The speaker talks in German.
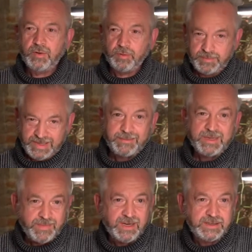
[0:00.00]
um
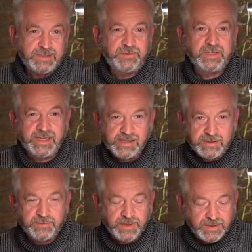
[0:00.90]
damit mal richtig viel Geld
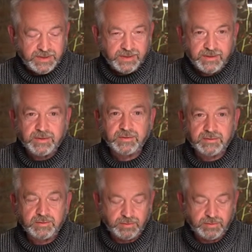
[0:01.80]
zu verdienen.